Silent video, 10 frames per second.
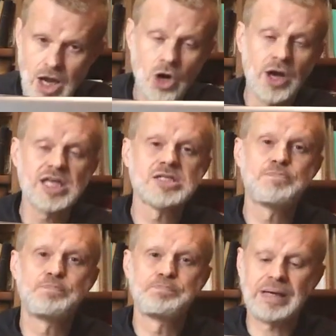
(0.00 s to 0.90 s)
Leur
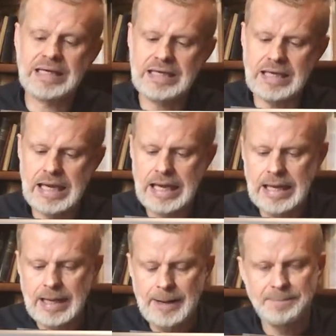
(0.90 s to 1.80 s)
esprit
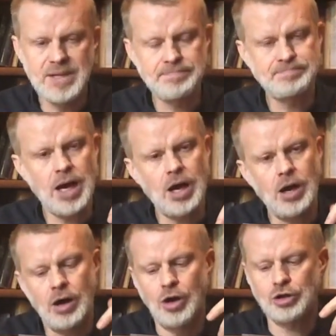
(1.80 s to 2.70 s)
n'est
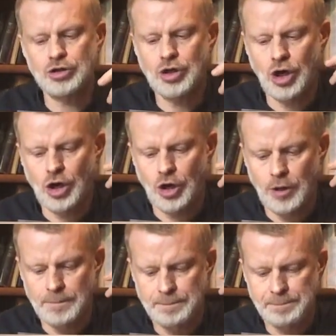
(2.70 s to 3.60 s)
pas
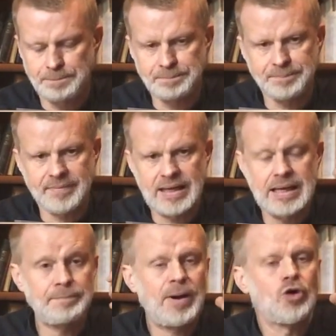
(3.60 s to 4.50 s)
encore
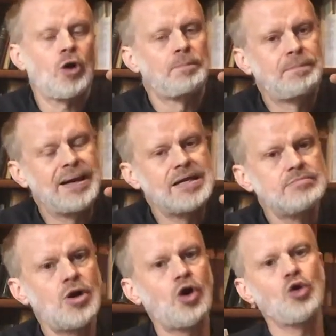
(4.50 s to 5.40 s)
n'a pas encore
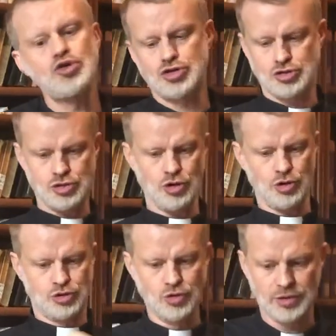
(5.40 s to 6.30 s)
pleinement reçu
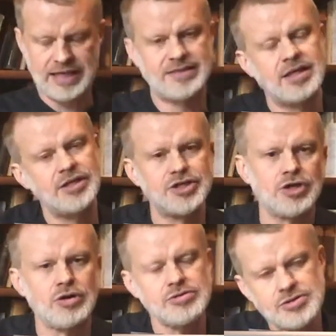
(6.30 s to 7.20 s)
le don
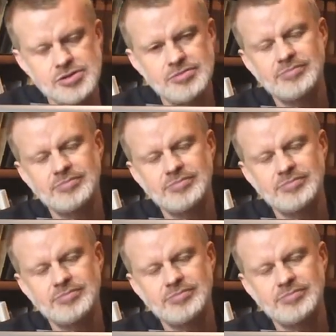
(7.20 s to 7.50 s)
d'intelligence.